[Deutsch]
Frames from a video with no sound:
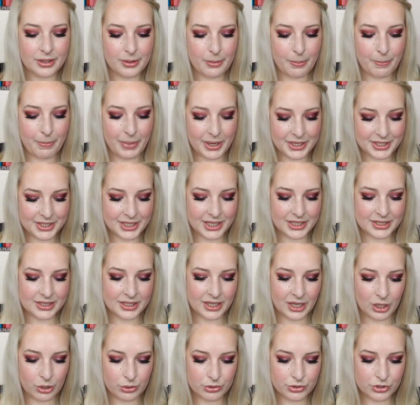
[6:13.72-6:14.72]

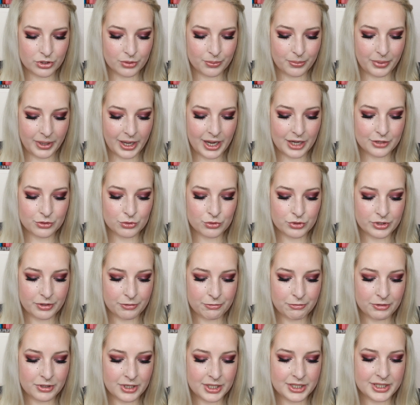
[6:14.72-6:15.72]
Butters rausgebracht und da
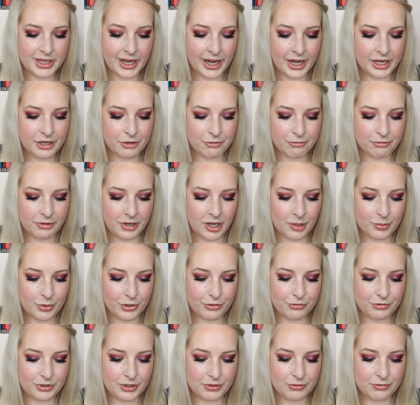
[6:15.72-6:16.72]
finde ich eine Farbe
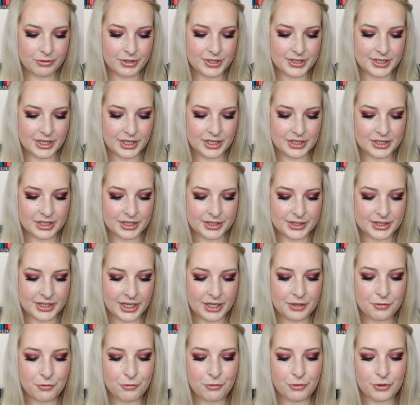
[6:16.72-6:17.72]
auf jeden Fall sehr
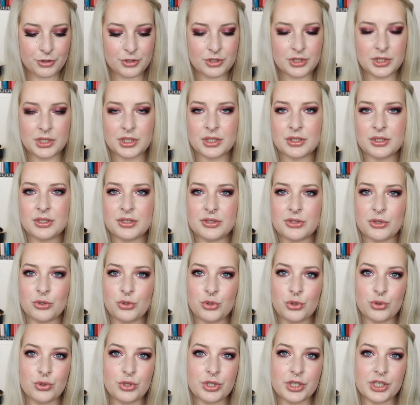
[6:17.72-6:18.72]
interessant von, die in diese
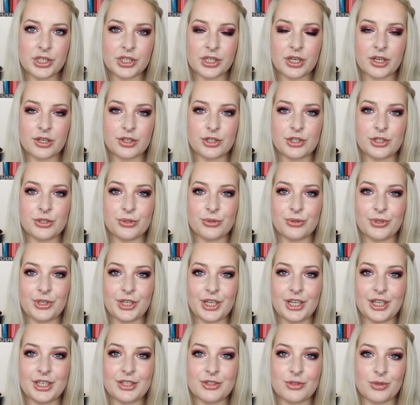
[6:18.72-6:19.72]
nudigere Richtung
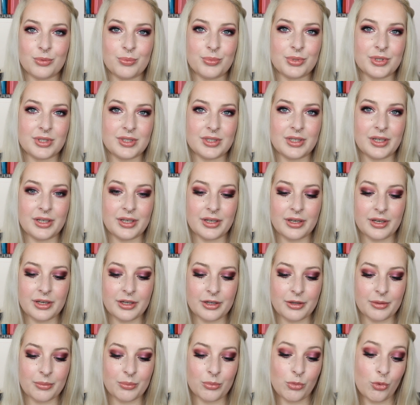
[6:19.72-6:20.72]
geht, so ein bisschen
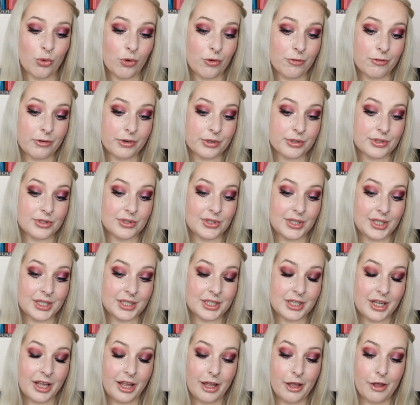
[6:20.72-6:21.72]
ähm, Mauve
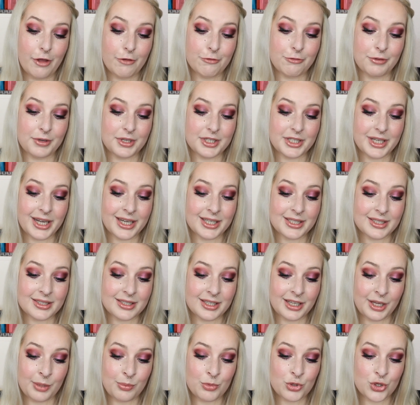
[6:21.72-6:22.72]
aussieht. Finde ich
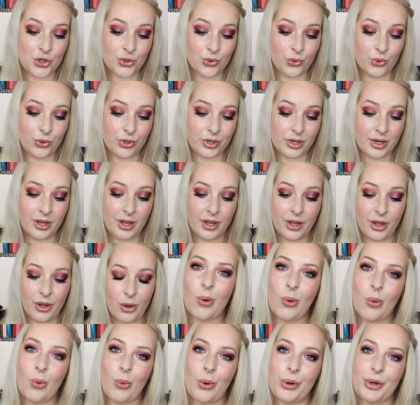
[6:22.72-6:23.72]
extrem schön
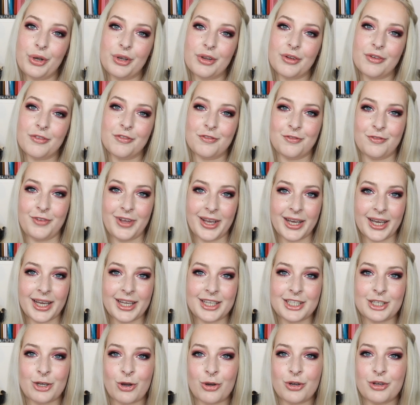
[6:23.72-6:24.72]
und wäre
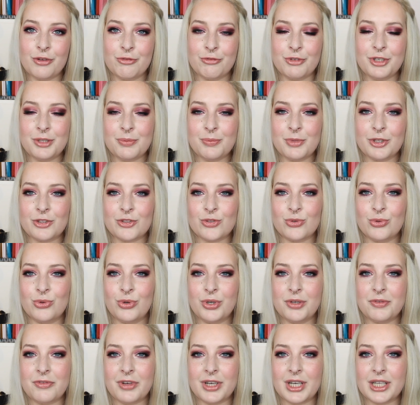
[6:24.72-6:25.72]
ich auch gewillt mir zu
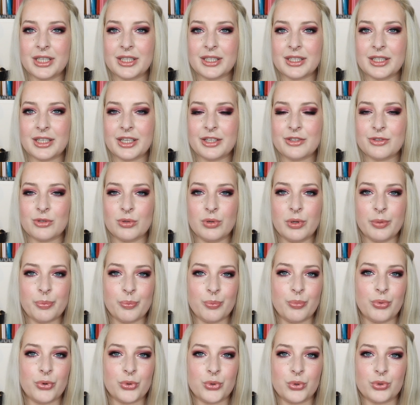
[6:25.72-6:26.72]
holen, weil letztendlich so
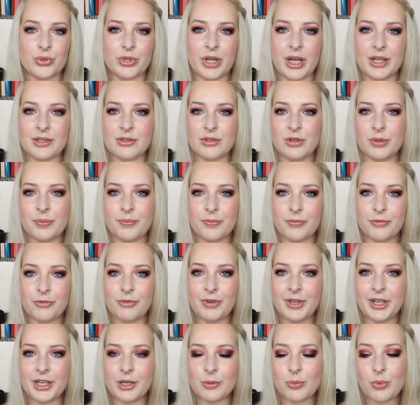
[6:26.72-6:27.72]
Lippenprodukte, also
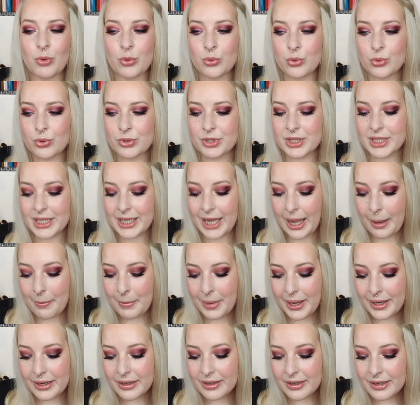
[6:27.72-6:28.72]
Lippenpflegeprodukte kann
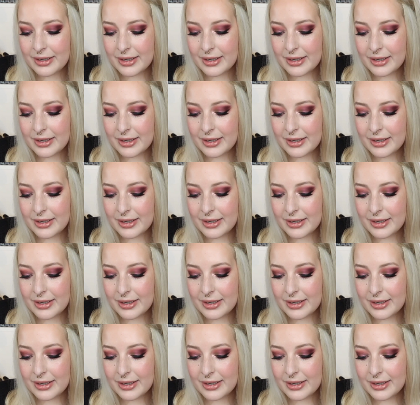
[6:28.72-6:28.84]
man